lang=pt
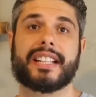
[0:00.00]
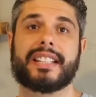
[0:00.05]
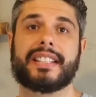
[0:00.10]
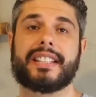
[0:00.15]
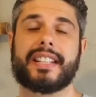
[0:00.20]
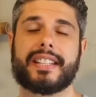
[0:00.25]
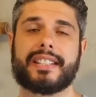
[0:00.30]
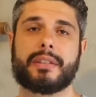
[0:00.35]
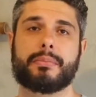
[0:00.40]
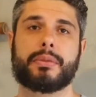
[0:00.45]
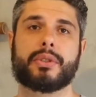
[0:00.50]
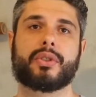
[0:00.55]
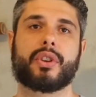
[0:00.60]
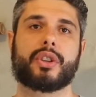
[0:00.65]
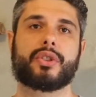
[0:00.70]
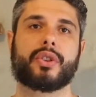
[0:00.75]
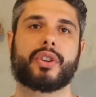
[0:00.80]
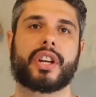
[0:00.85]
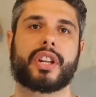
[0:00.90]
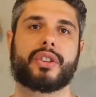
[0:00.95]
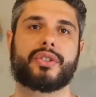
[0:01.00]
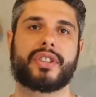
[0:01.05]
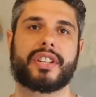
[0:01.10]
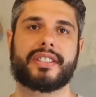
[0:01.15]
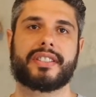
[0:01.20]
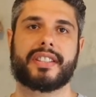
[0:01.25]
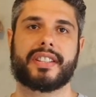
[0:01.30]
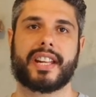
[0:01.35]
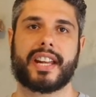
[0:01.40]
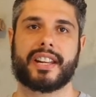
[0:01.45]
Nesse episódio eu quero te
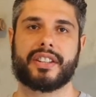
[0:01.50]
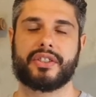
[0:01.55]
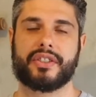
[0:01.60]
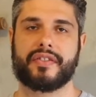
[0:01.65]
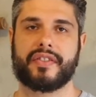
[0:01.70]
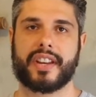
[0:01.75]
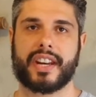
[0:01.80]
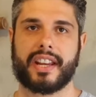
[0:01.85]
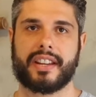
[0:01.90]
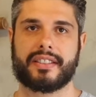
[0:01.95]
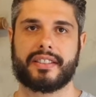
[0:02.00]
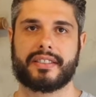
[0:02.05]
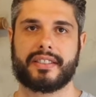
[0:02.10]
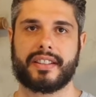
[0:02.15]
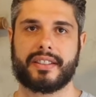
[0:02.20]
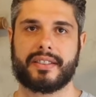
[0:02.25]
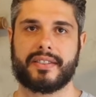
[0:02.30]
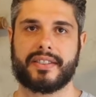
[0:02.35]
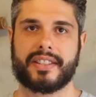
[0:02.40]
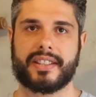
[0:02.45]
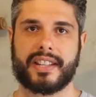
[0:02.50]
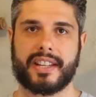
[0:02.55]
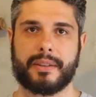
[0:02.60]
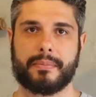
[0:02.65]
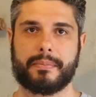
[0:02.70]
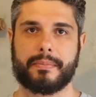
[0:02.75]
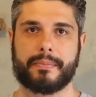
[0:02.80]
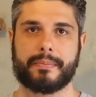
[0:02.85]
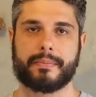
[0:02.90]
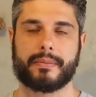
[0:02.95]
ensinar as diferenças entre
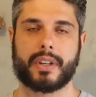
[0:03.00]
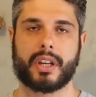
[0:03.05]
sim,